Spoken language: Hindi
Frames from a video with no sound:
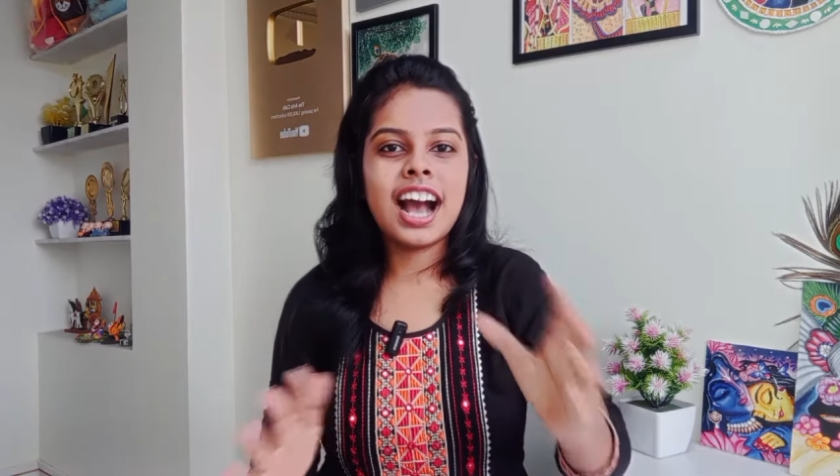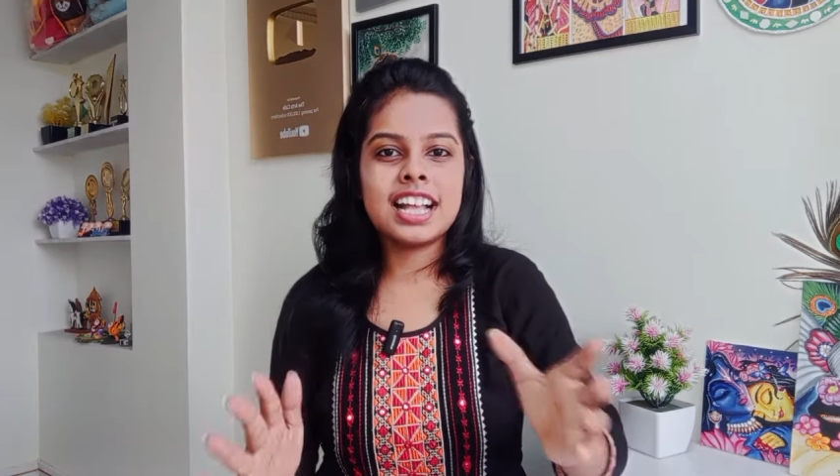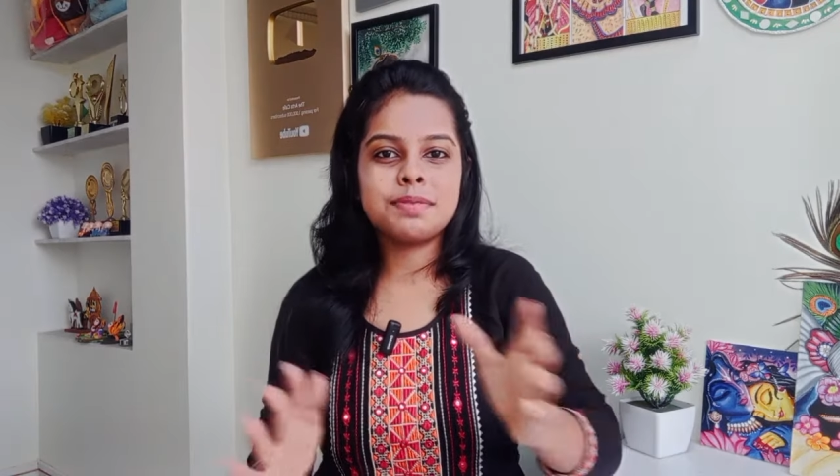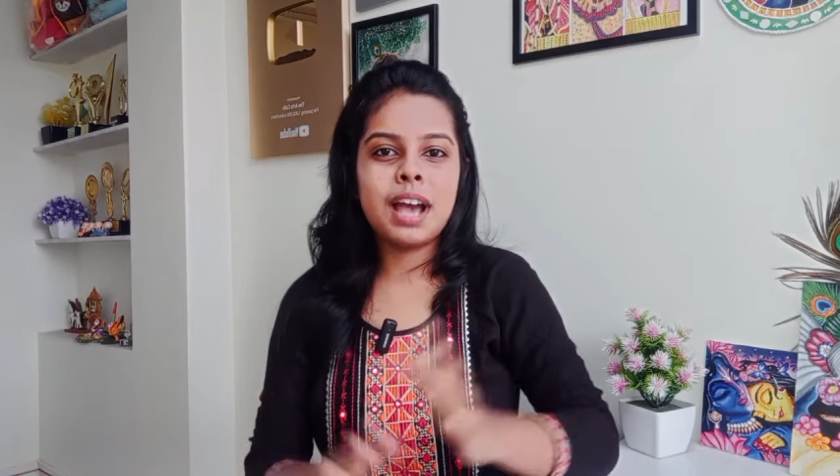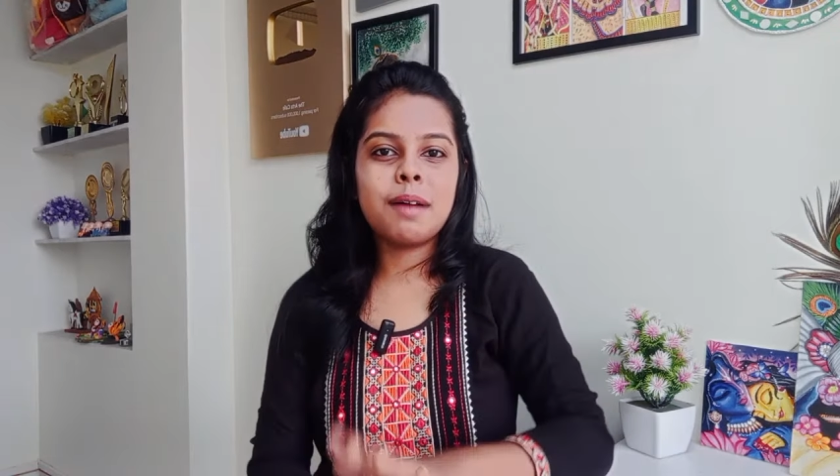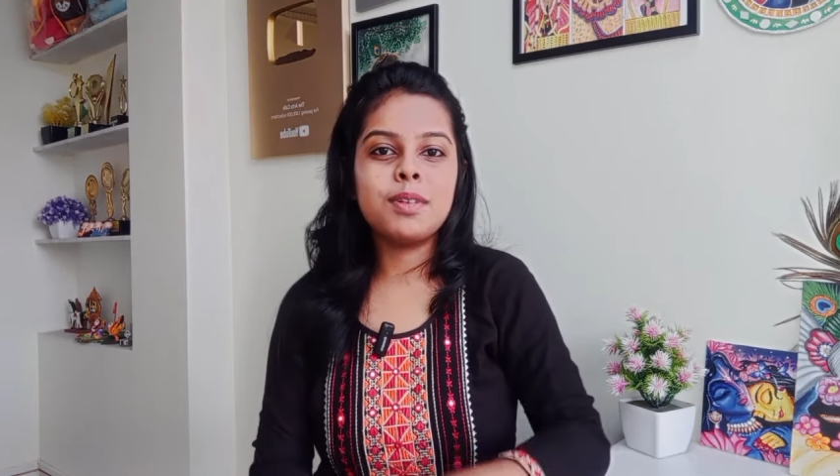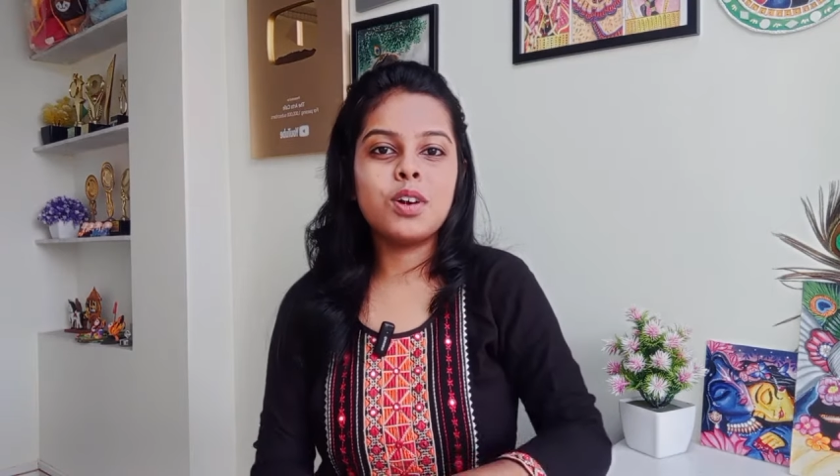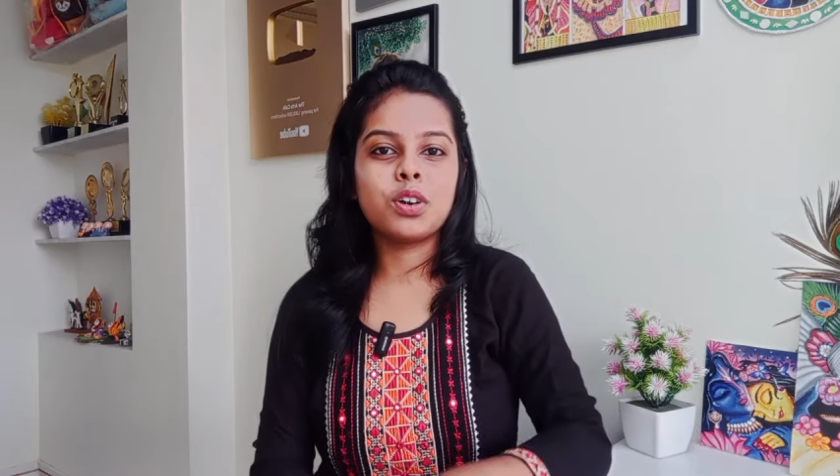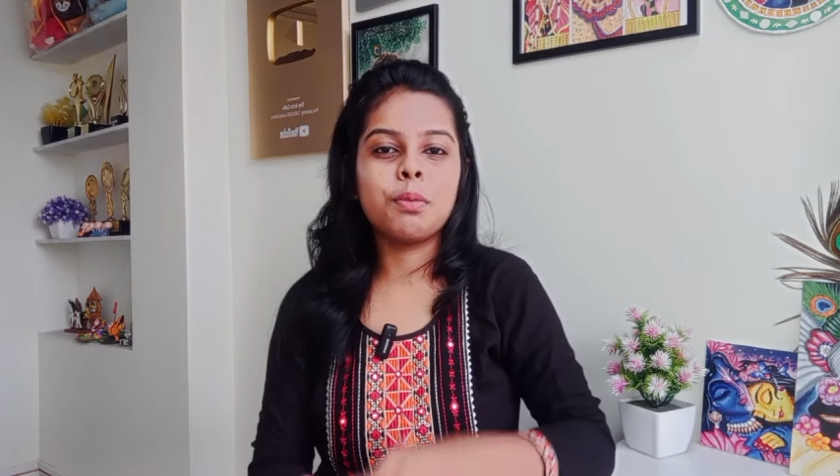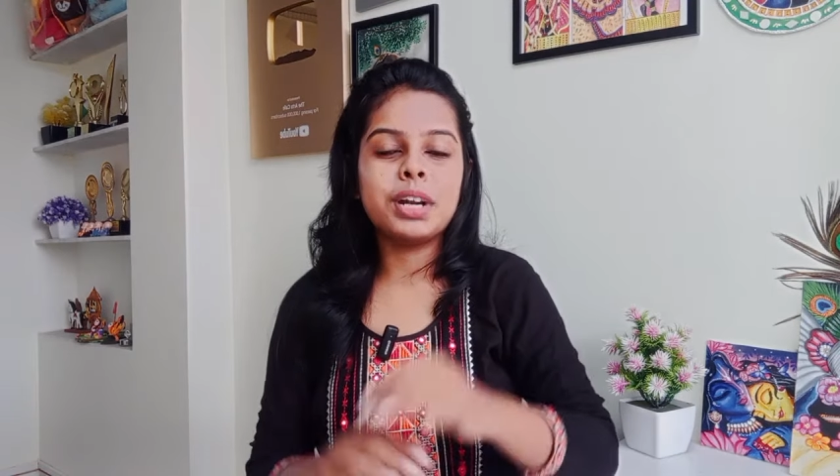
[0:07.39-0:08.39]
आज मैं आप
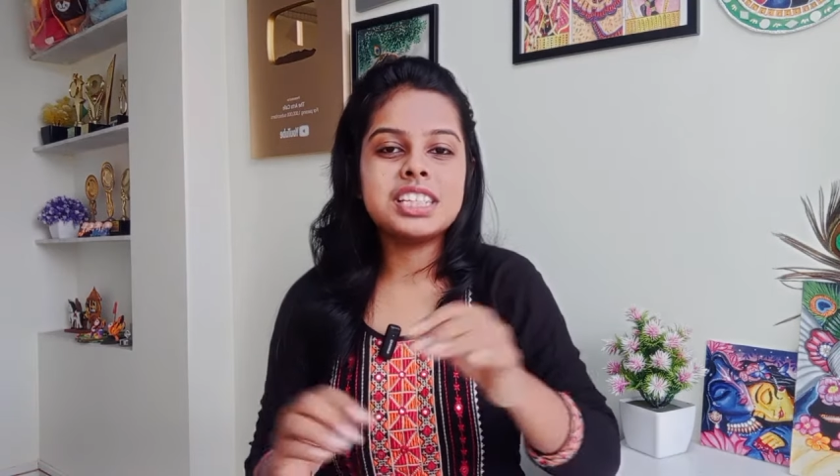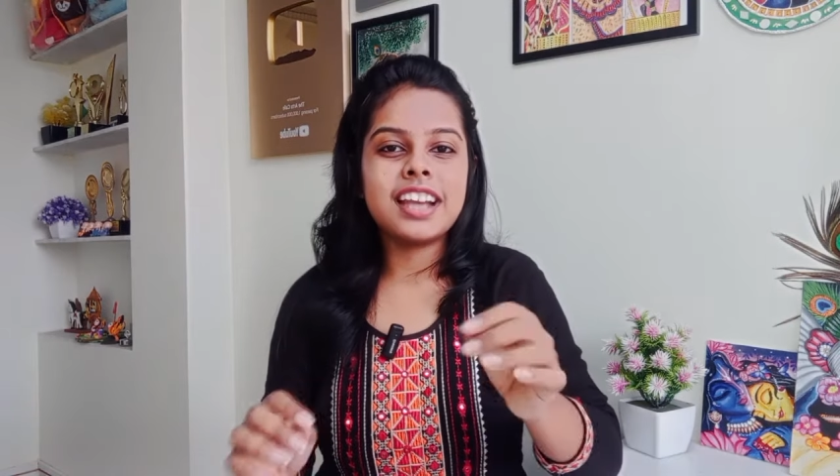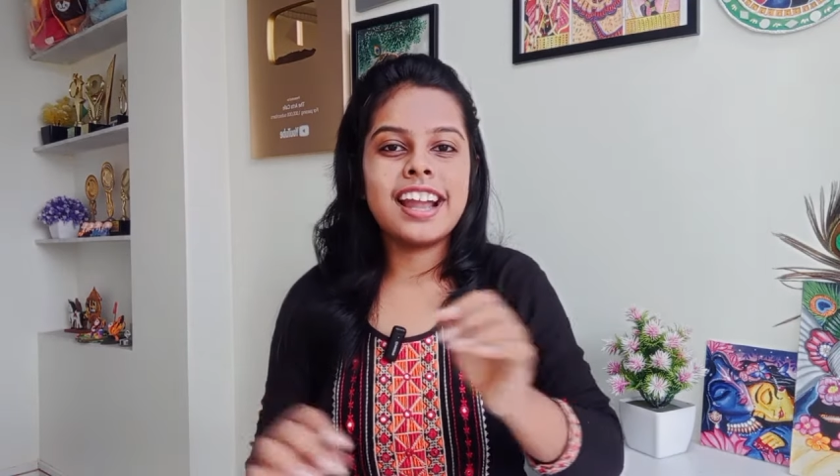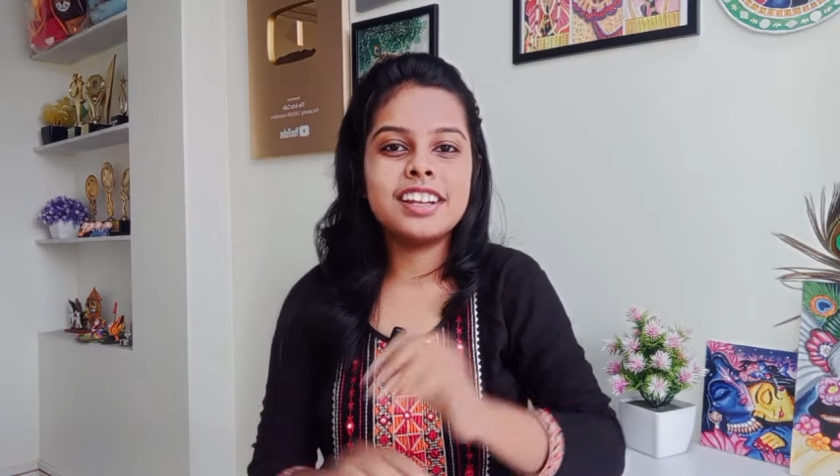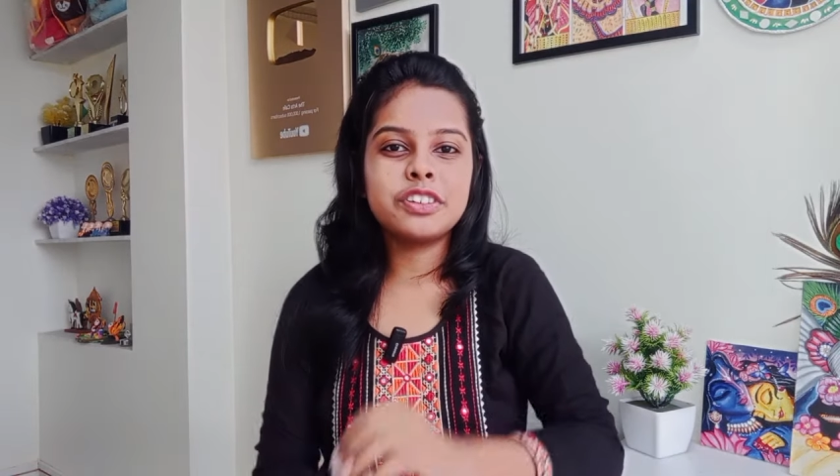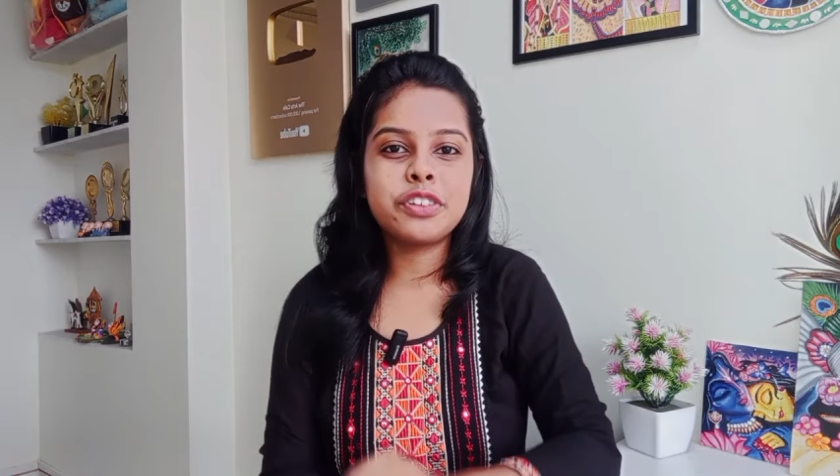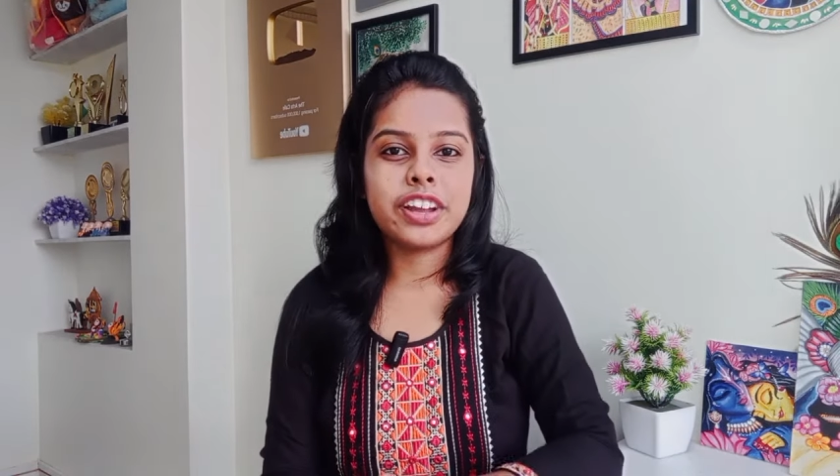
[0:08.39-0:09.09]
लोगों को मेरे चाइल्डहुड